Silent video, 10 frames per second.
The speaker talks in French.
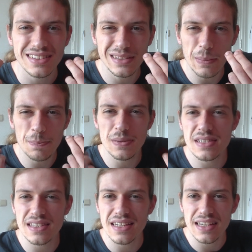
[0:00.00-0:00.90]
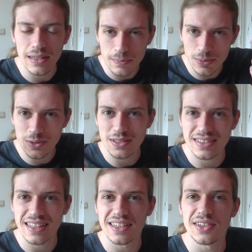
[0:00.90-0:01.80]
d'épicer un peu
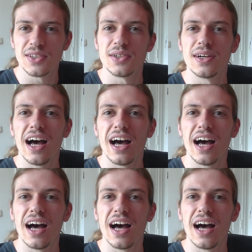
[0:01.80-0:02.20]
cette euh,